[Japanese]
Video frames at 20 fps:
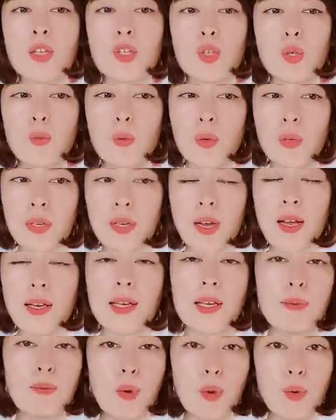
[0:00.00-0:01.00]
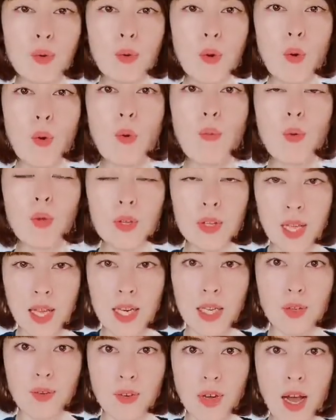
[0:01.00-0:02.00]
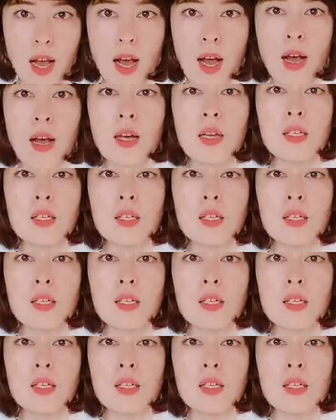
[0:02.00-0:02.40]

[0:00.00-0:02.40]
自分が疑問を思ったりとか、